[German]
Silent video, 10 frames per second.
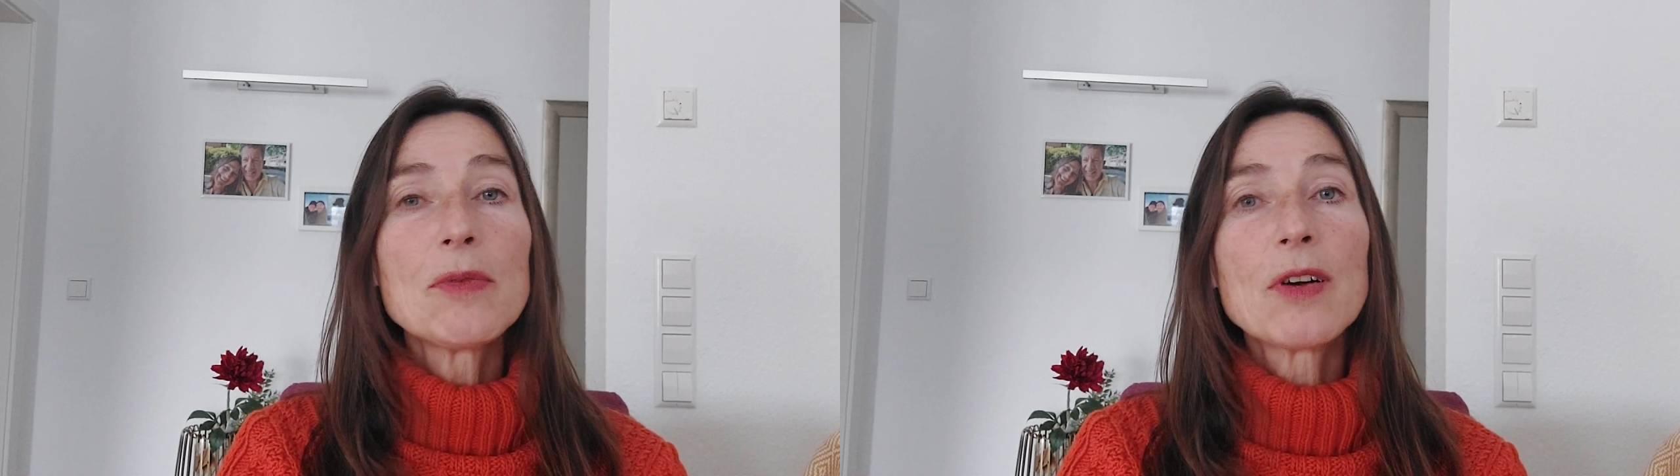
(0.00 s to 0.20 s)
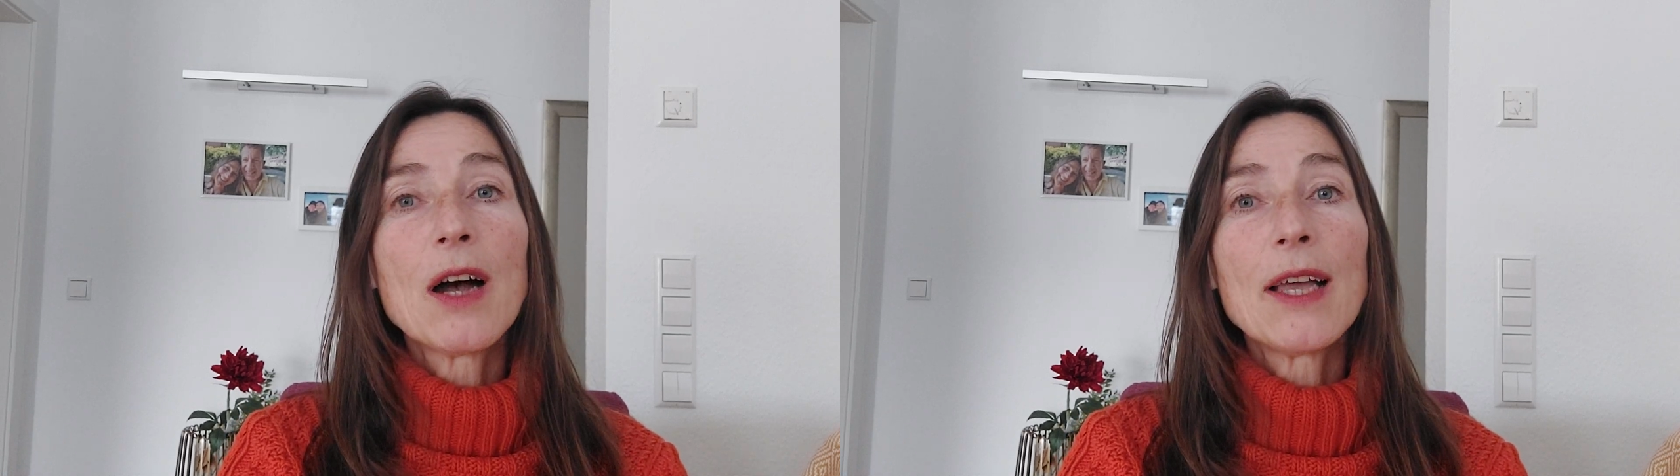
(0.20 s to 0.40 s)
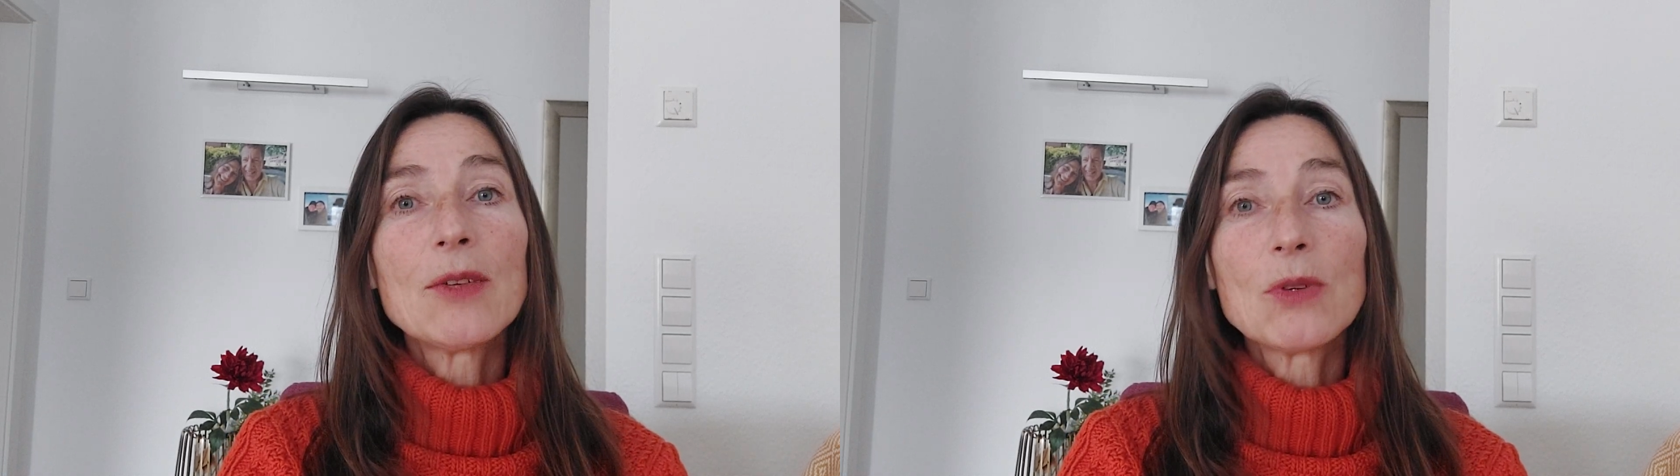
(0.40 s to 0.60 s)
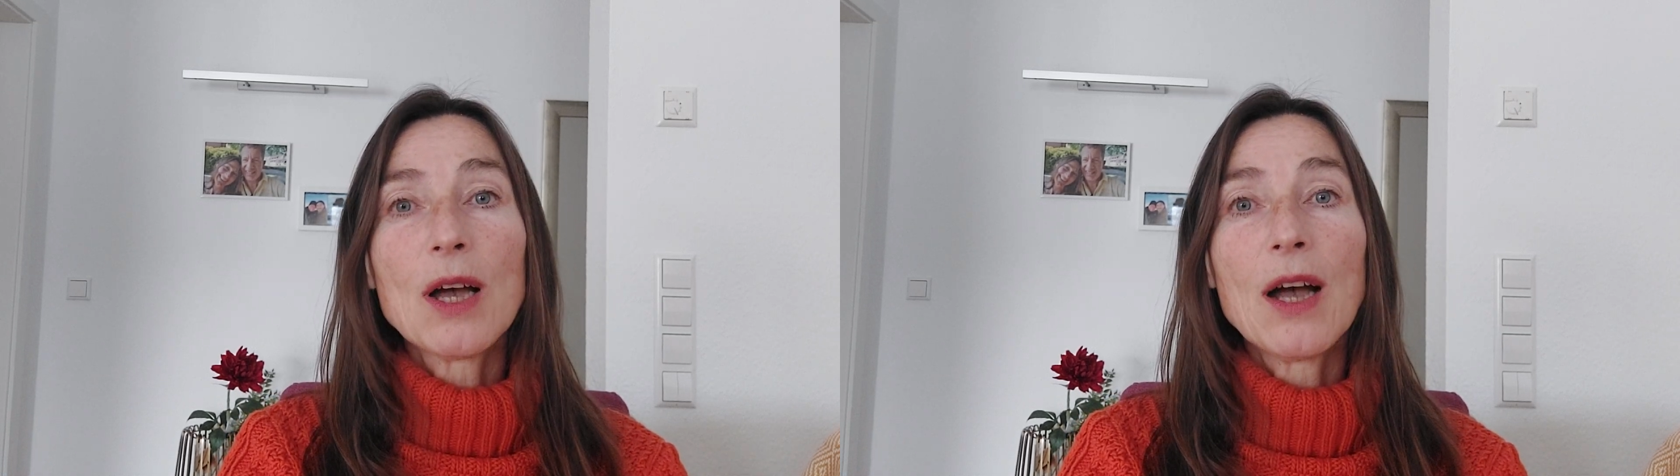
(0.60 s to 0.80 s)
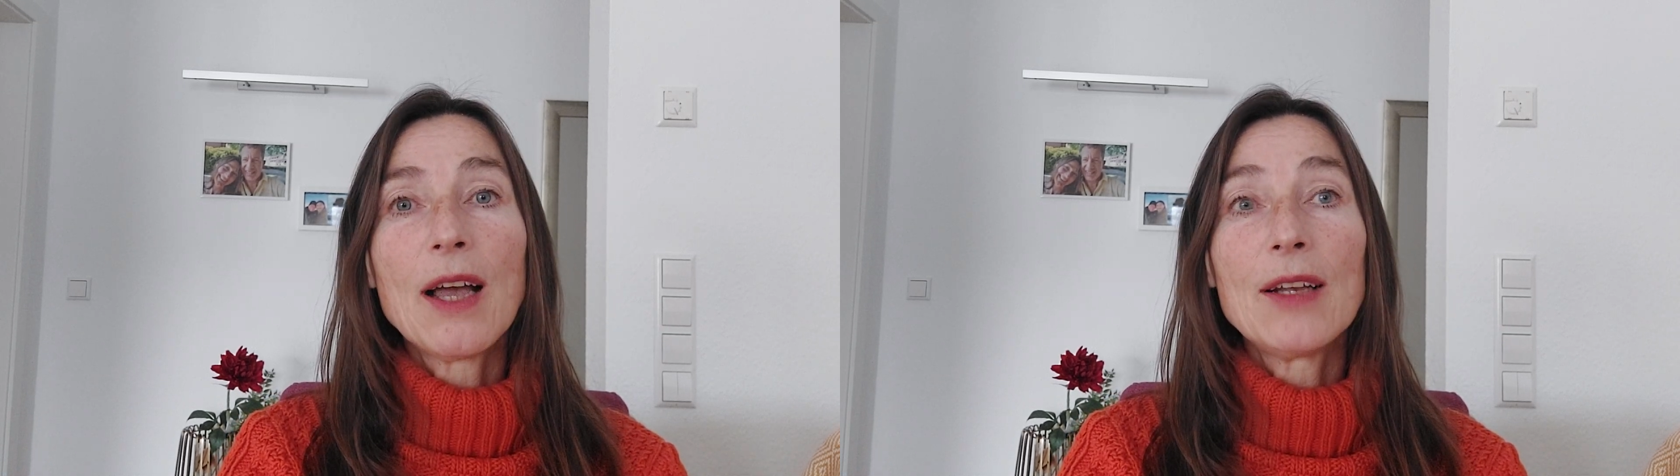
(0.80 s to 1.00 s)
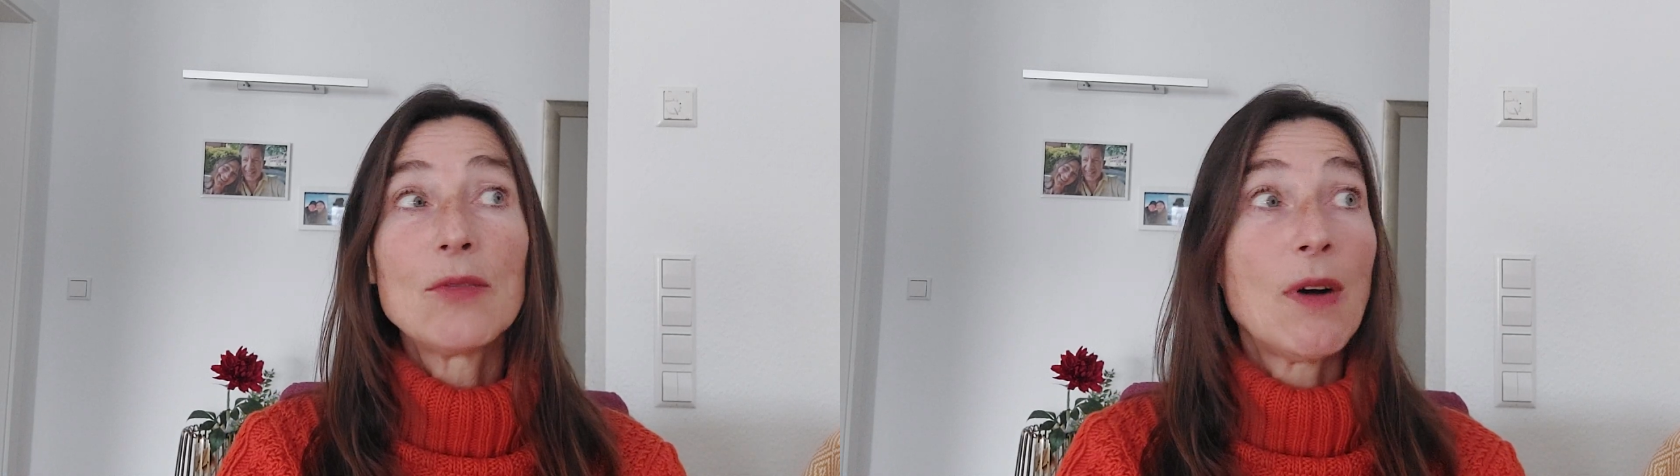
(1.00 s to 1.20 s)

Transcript: befreit und geheilt.